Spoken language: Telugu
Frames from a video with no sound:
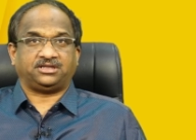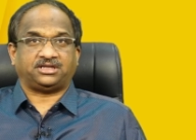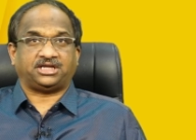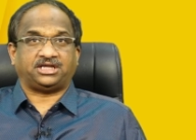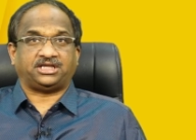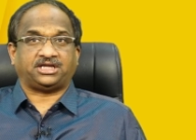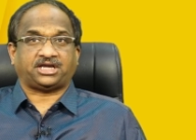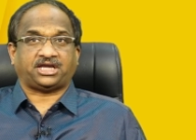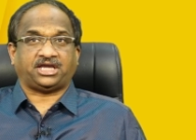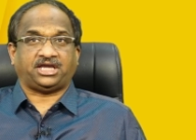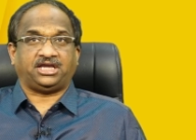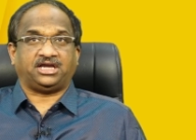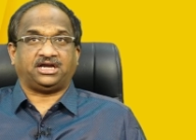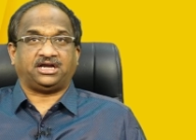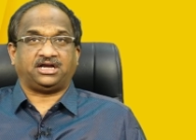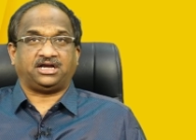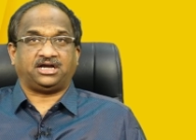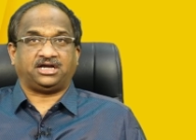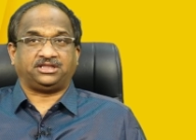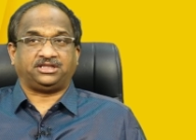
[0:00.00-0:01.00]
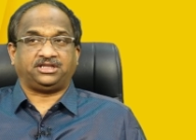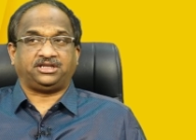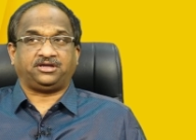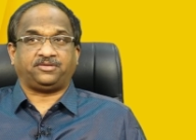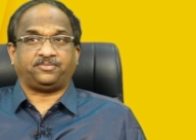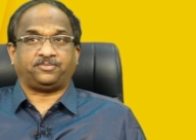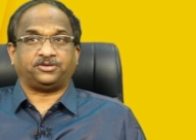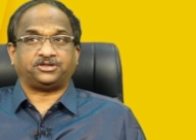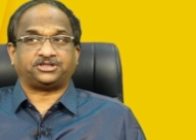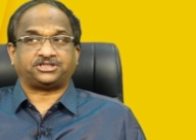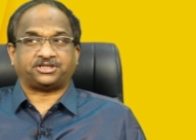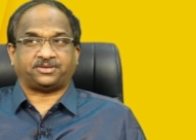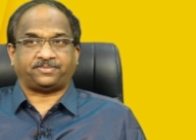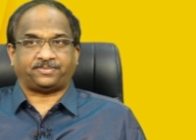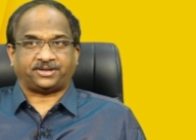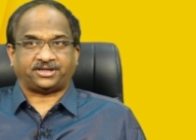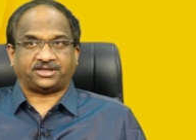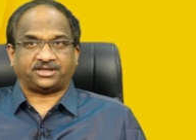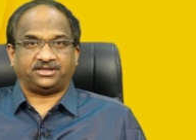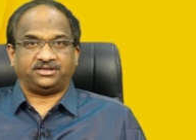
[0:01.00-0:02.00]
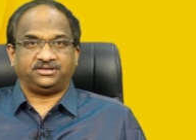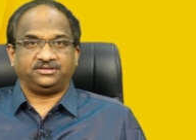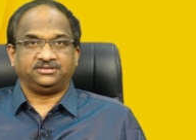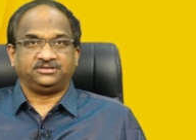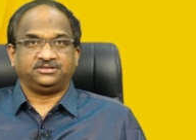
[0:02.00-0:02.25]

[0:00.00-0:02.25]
రాజకీయంగా దీనికి పురుష పెట్టాలి